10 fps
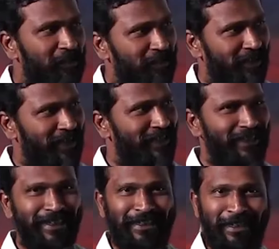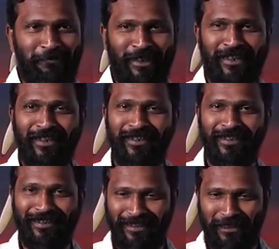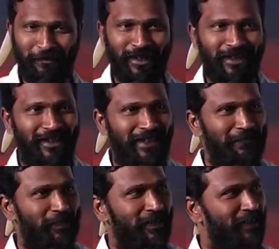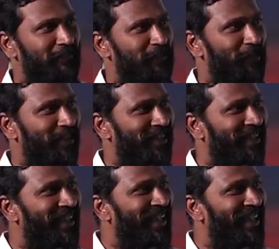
இப்போ டைரக்டருக்கே டைம் இல்லை இதுக்கு மேலே நான் டைம் எடுத்துக்க விரும்பலை